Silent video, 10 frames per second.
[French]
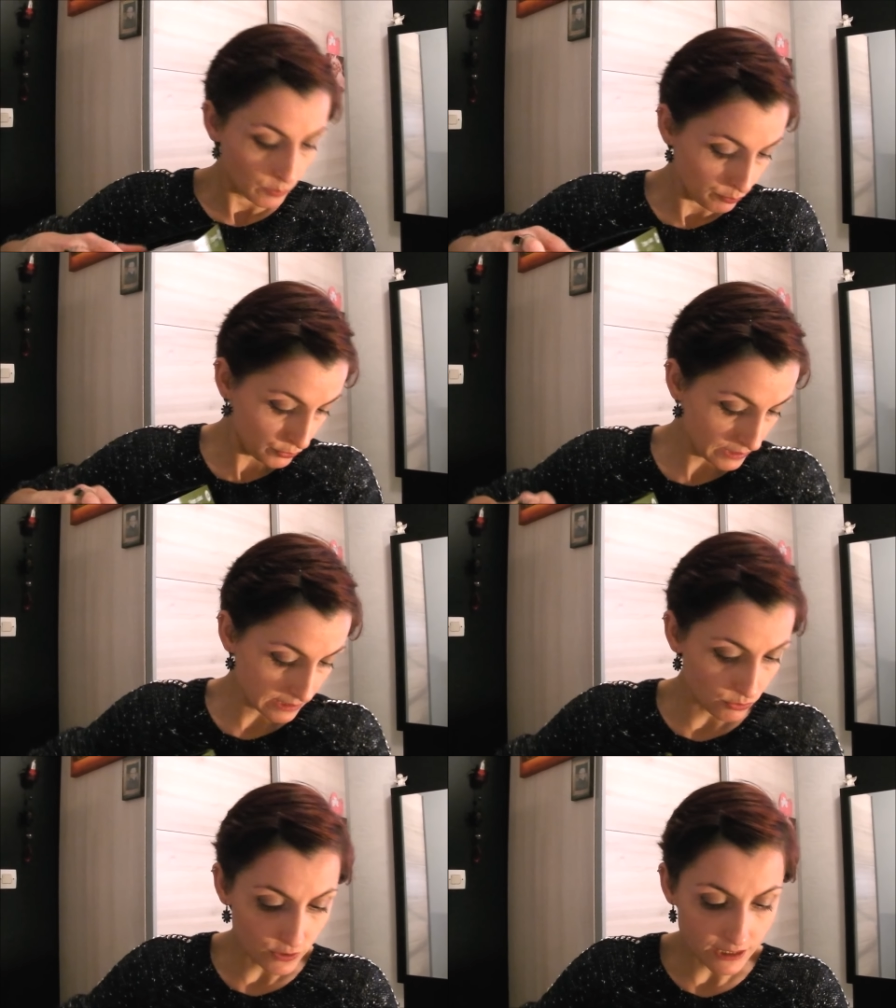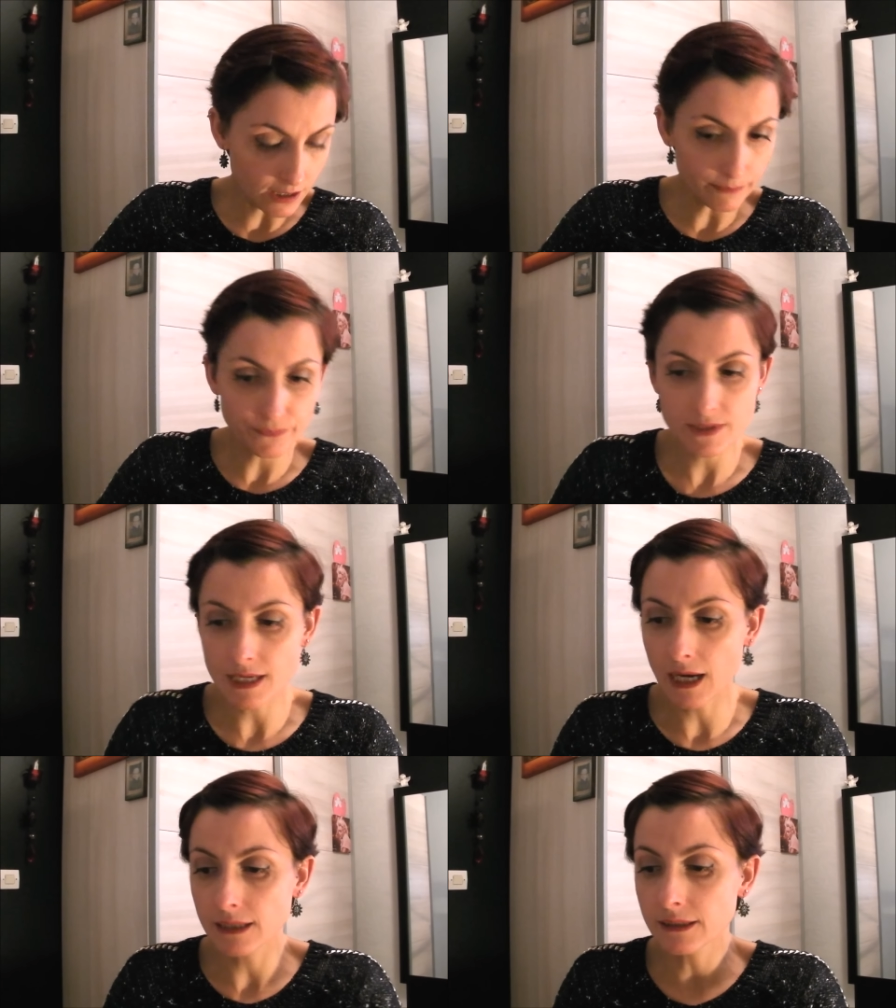peut-être ça,
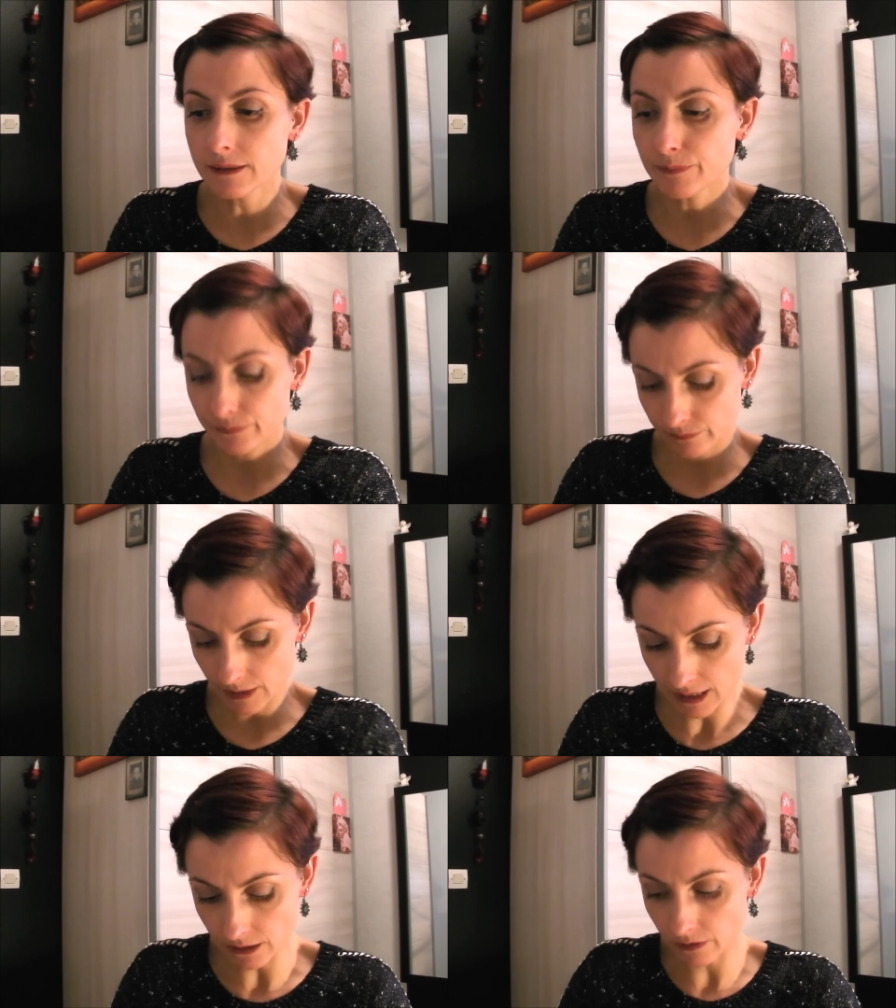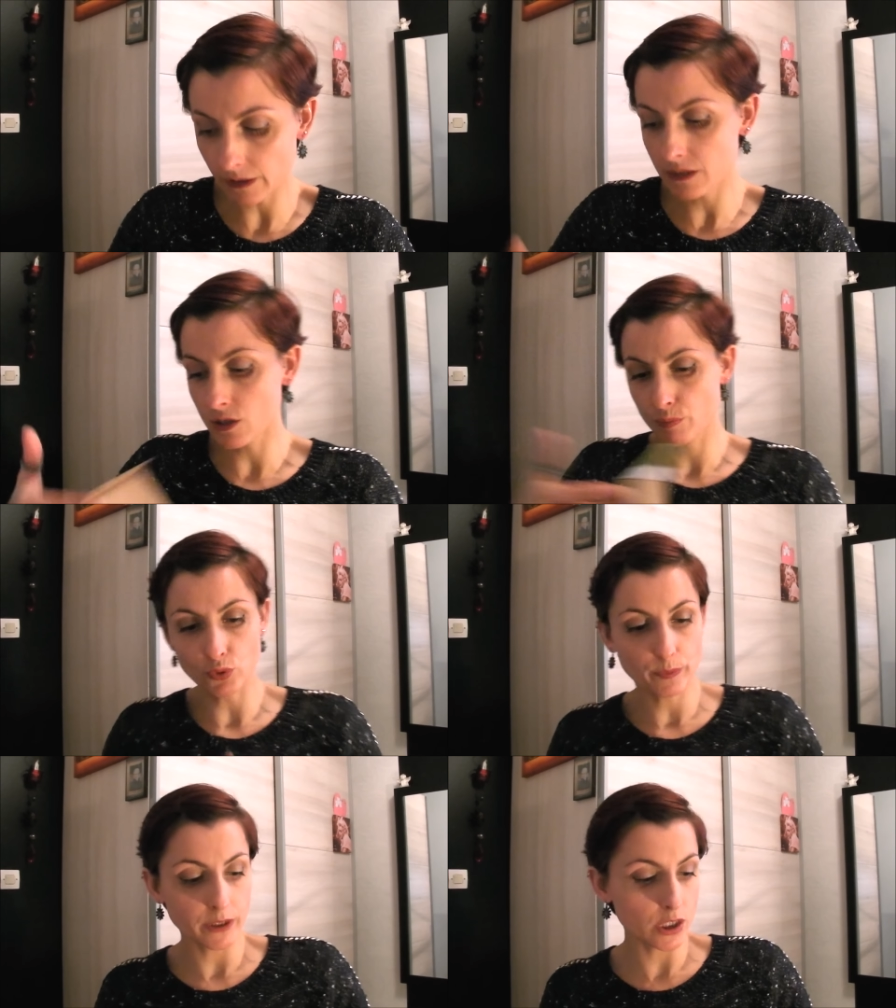ça allait l'intéresser pour
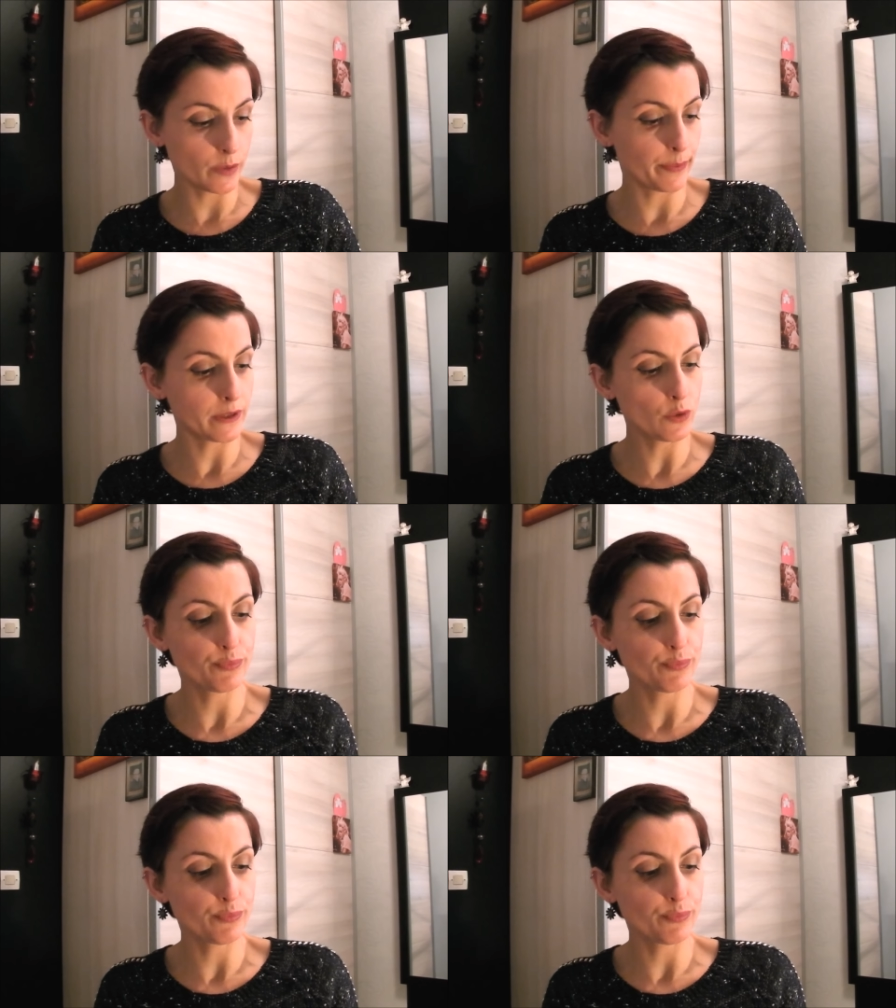le prix que j'ai payé.